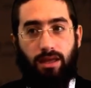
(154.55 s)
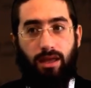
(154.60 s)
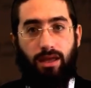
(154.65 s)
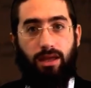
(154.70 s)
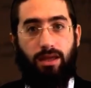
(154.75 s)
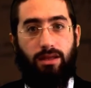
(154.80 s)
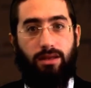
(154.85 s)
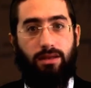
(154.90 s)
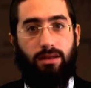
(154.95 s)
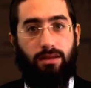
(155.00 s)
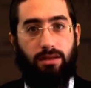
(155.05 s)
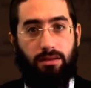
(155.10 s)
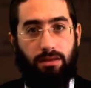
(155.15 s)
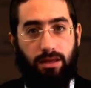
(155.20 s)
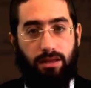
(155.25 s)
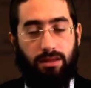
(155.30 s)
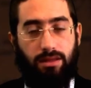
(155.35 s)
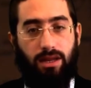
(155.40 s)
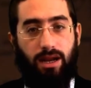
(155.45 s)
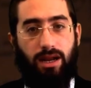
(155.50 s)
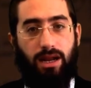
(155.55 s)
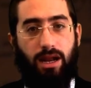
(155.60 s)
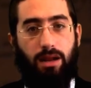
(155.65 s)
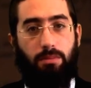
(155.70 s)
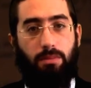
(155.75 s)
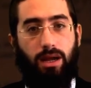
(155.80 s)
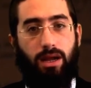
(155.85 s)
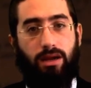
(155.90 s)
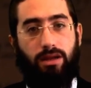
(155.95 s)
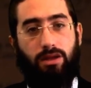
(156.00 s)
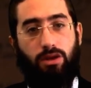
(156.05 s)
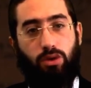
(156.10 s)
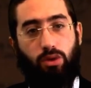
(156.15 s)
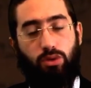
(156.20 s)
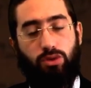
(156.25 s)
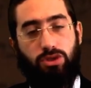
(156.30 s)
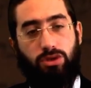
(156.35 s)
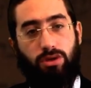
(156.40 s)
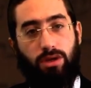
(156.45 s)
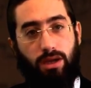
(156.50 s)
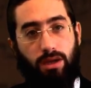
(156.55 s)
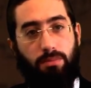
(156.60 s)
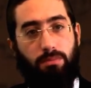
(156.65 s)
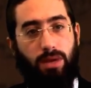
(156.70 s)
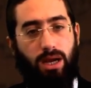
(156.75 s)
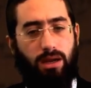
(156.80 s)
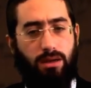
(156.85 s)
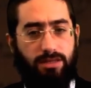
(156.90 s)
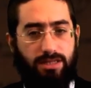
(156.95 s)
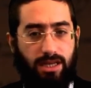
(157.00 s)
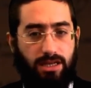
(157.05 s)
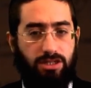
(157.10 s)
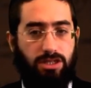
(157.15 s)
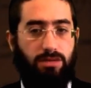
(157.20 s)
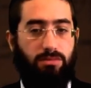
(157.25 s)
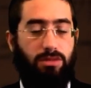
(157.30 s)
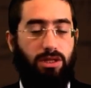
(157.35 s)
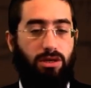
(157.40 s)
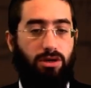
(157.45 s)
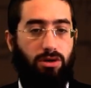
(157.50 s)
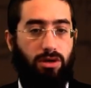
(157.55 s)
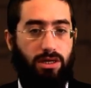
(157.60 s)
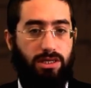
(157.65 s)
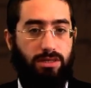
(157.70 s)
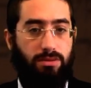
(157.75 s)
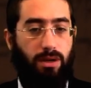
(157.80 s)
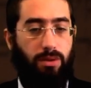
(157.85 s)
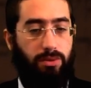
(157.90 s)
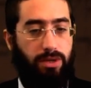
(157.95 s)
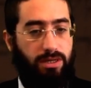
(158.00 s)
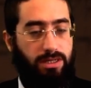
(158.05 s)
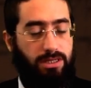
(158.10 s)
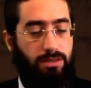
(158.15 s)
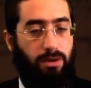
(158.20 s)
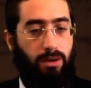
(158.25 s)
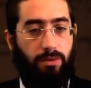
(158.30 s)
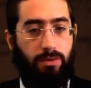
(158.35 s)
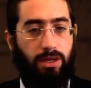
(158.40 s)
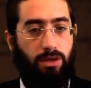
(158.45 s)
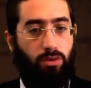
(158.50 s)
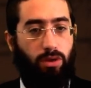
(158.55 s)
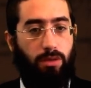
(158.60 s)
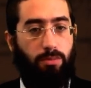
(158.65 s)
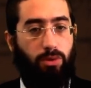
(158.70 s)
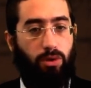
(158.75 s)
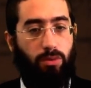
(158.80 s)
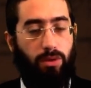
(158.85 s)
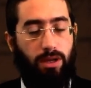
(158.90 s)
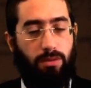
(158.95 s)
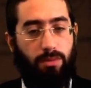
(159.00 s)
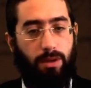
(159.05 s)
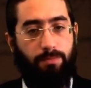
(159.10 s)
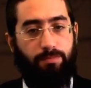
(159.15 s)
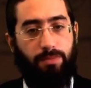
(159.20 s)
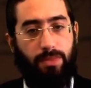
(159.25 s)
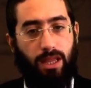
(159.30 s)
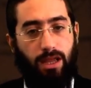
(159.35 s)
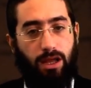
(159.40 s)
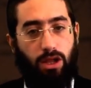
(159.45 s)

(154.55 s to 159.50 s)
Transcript: en entrar al mar, incluso que es mar, si Hashem dijo que se va a abrir, se va a abrir, no hay problema.